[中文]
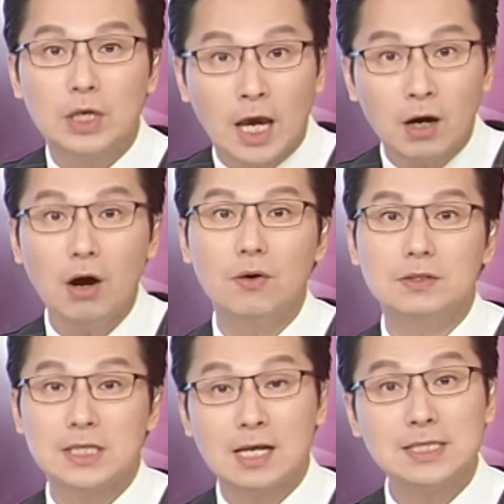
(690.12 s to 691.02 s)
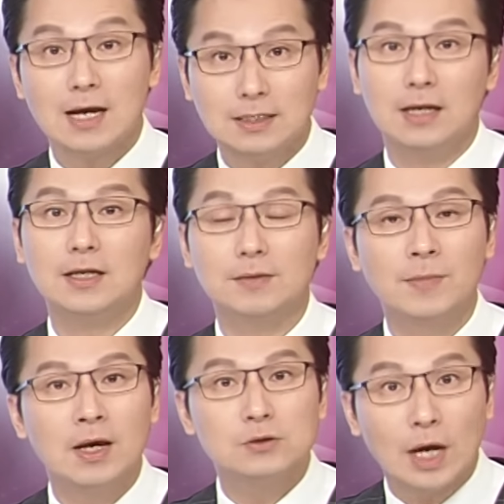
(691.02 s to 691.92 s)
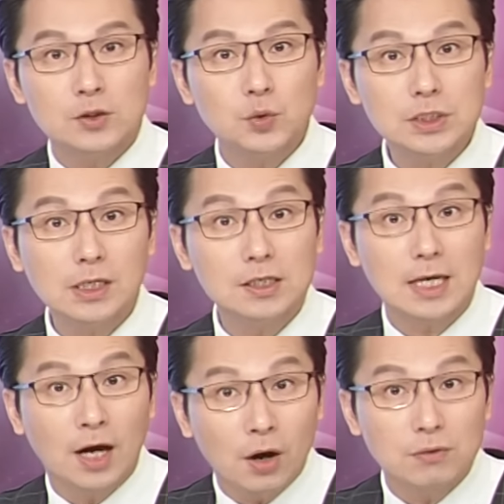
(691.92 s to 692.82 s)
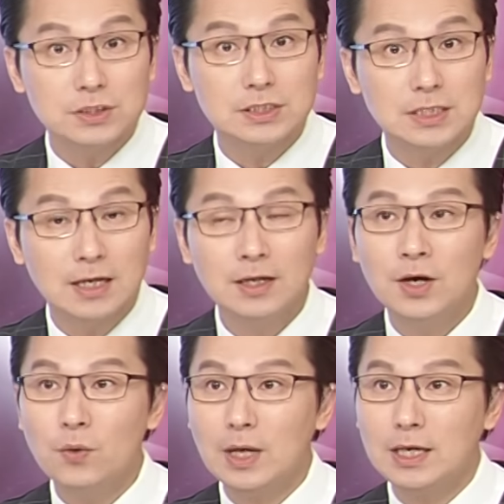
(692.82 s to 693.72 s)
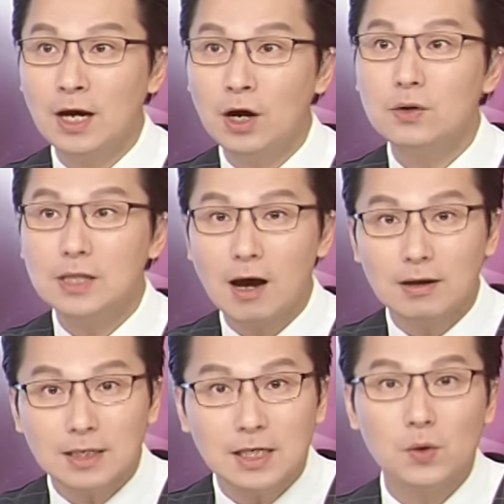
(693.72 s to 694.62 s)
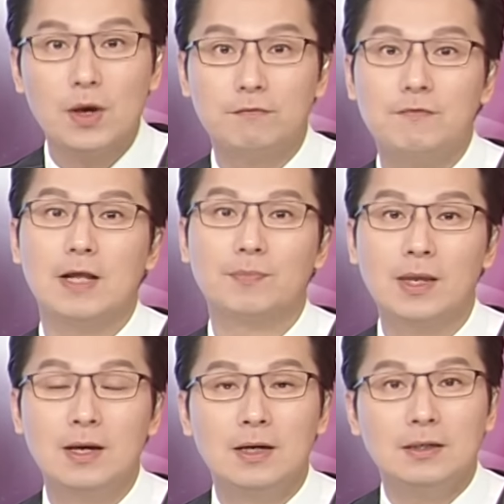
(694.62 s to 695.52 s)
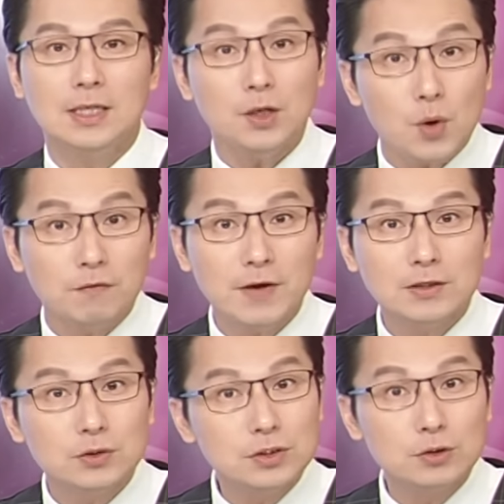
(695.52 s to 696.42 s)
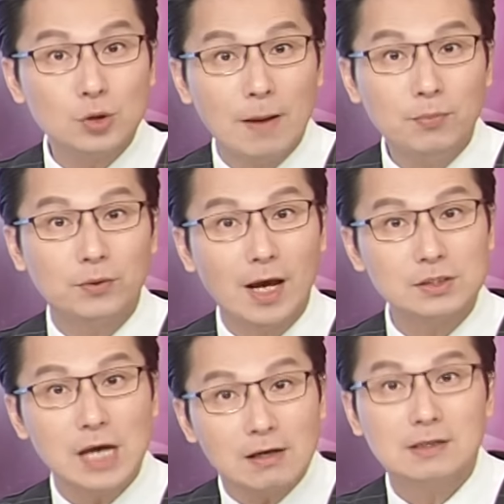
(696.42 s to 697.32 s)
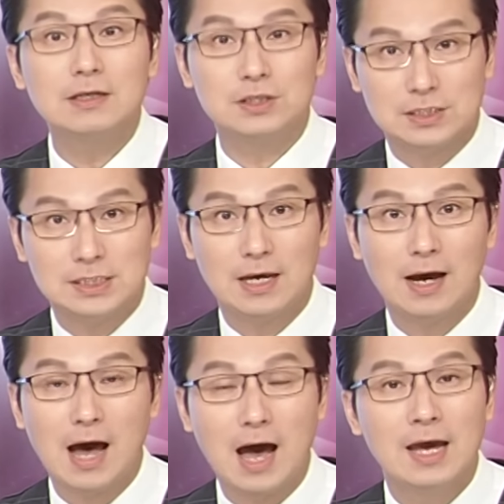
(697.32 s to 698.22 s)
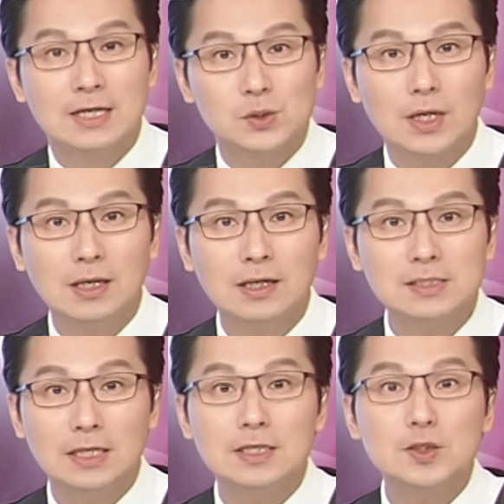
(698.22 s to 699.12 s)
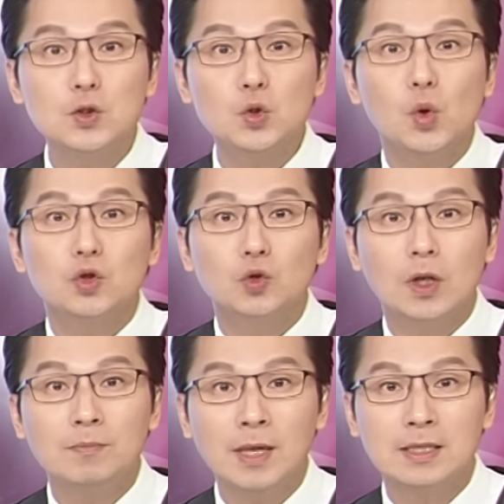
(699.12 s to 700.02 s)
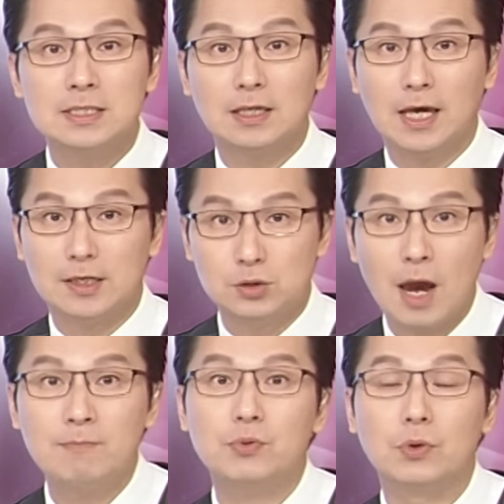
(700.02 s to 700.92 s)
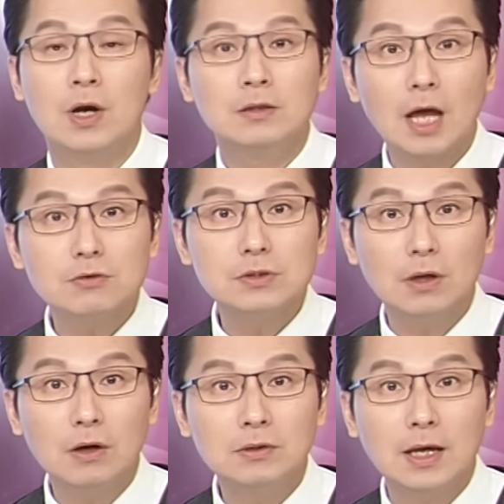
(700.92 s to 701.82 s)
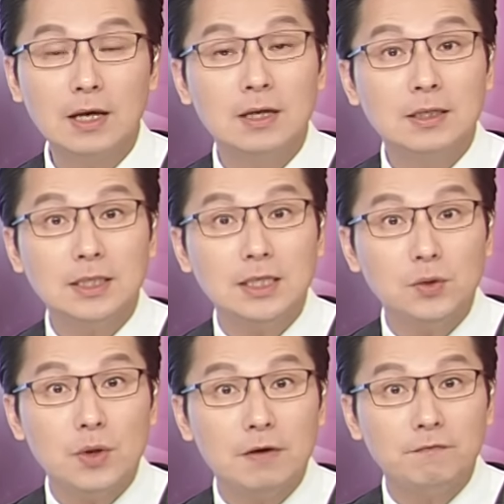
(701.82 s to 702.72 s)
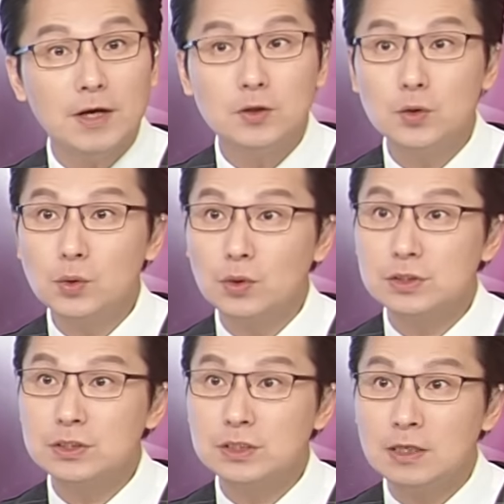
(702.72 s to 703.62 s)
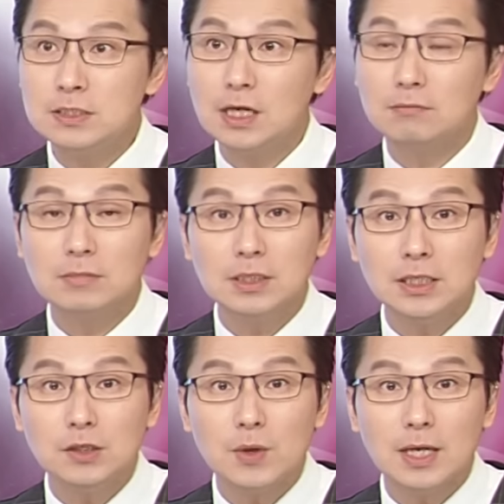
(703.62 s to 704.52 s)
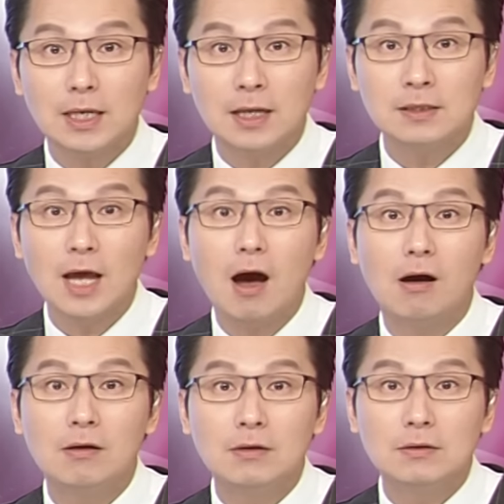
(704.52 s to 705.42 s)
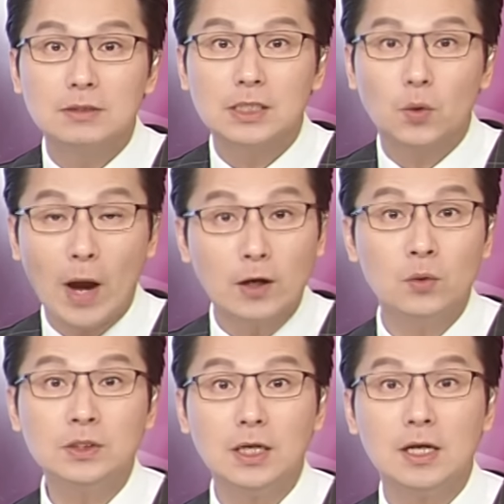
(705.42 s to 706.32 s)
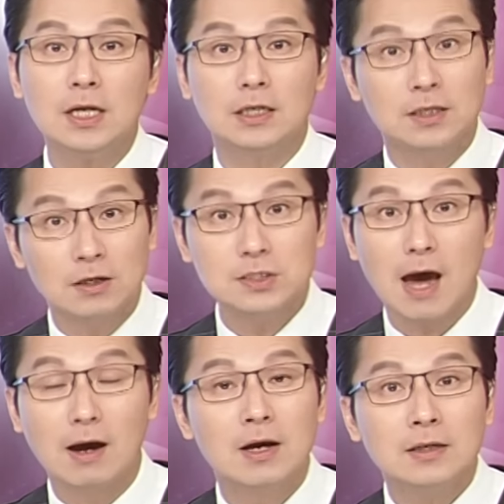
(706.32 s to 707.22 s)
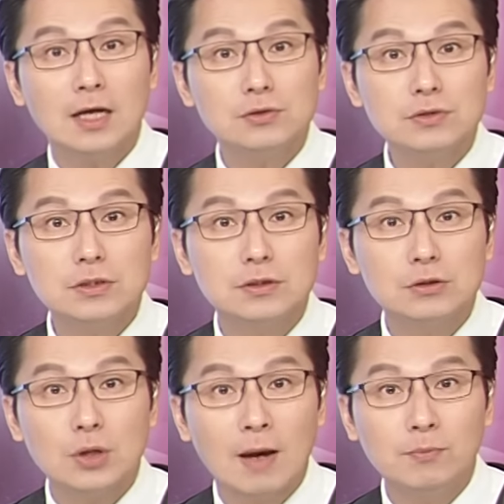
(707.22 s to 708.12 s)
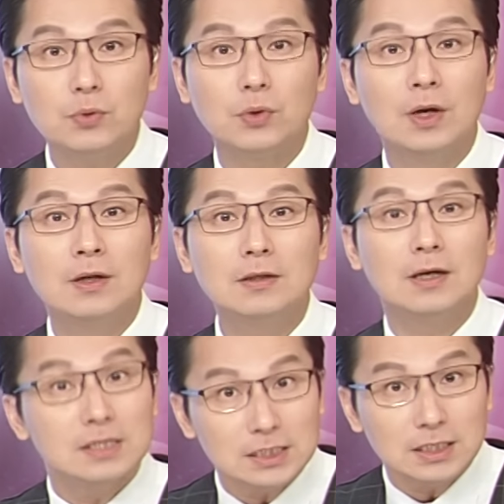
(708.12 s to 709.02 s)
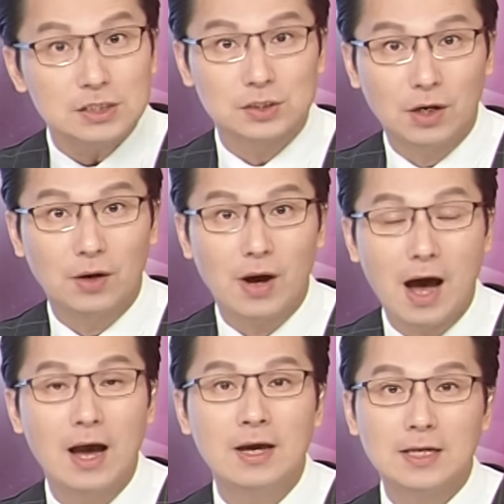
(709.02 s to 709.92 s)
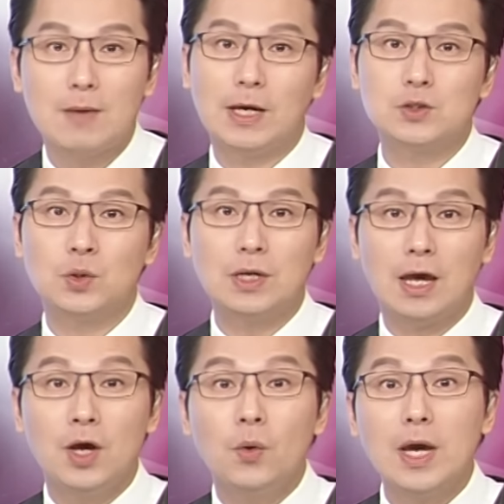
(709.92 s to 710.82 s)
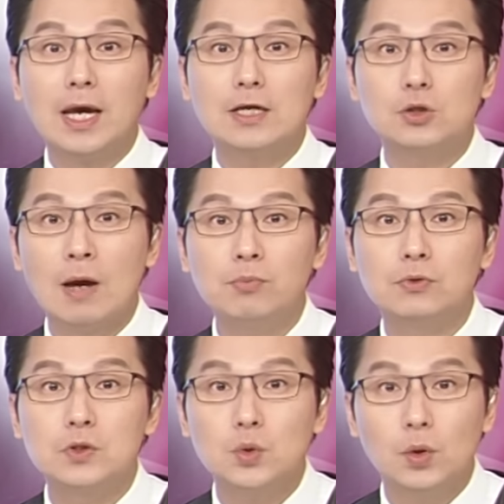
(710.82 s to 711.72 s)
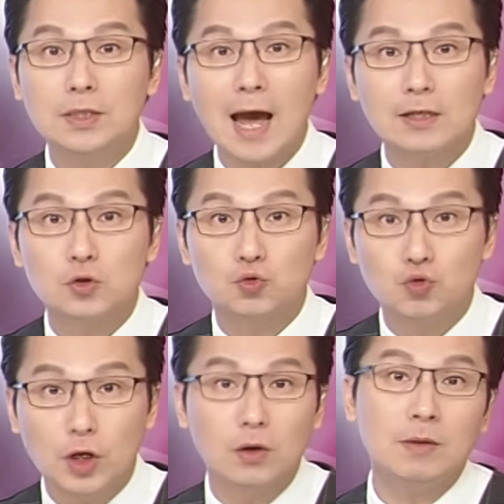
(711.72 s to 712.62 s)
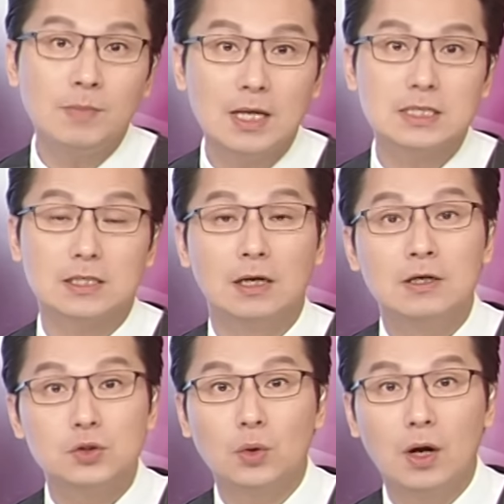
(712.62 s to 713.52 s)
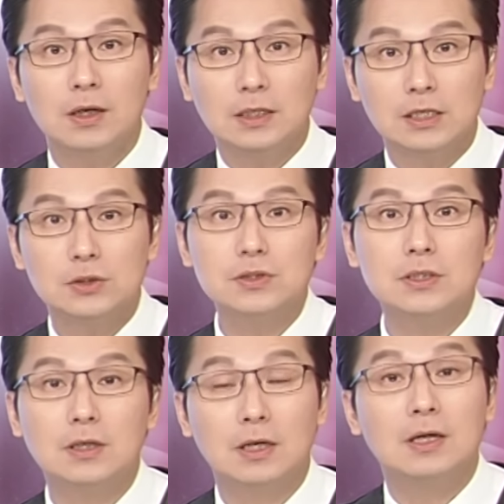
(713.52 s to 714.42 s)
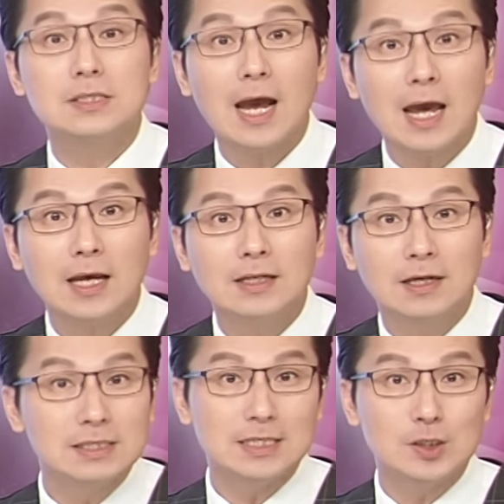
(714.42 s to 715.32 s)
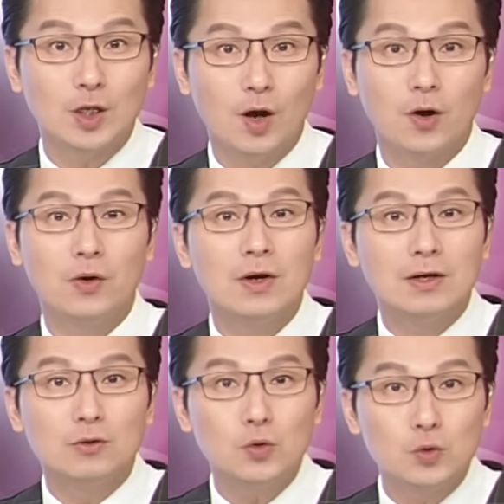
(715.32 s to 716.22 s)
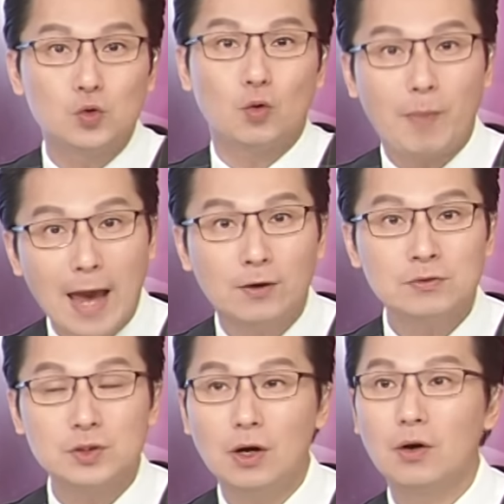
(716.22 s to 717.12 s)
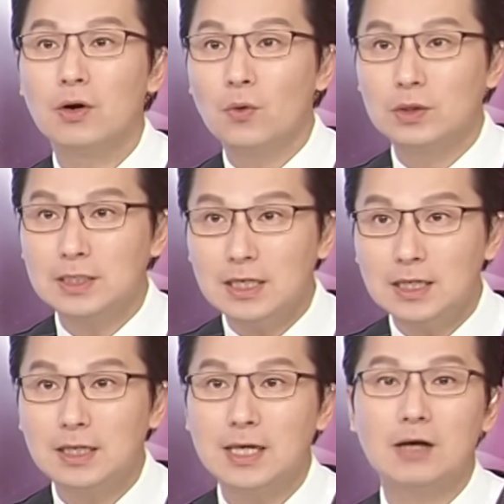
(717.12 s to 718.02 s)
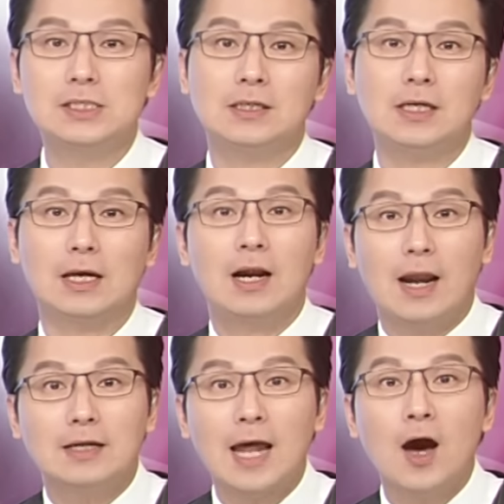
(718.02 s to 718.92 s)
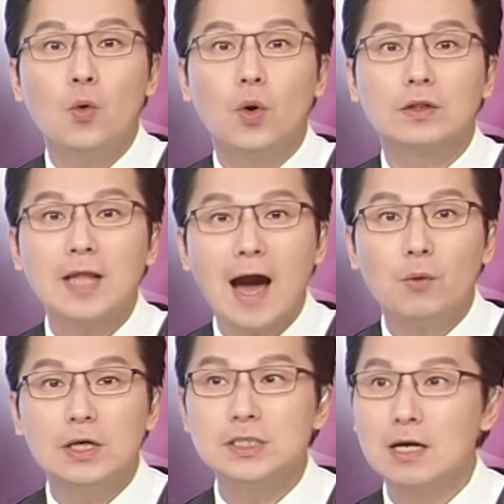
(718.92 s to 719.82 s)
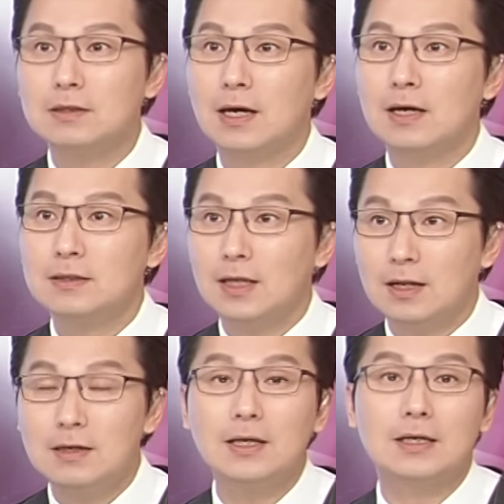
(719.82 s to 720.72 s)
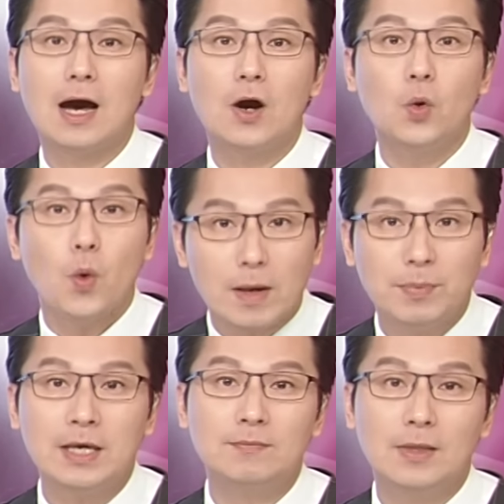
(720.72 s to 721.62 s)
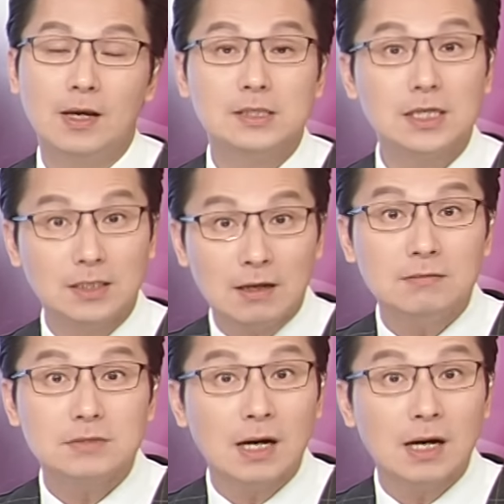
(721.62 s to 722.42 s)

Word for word: 延后参加典礼。传出这个延后时间会延后到一月份，一月份就是川普要上任的时间啊。所以呢，真的是做足了面子给川普。到时候呢，一月份如果是真正一月延到。这个完工典礼登场，那就是川普登基的时候啊，代表说呢，会给川普做大足够的面子，说你就是在登基之后入主白宫之后，我第一个邀请你来当我大位上的典礼啊，贵宾。这登